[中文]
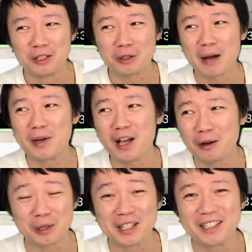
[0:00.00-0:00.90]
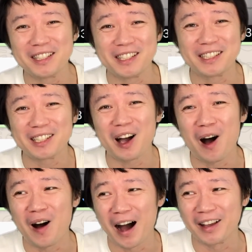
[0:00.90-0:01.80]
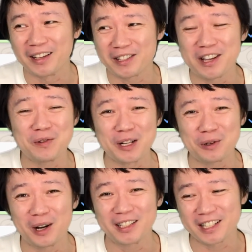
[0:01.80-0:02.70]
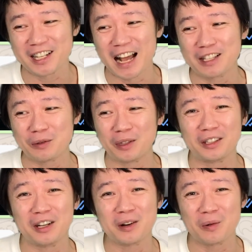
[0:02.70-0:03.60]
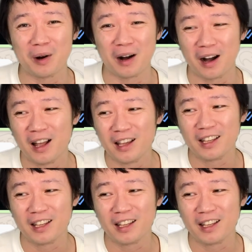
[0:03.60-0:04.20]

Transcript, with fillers: 就他们要觉得自己自豪啊，也是因为说自己是来自于德国、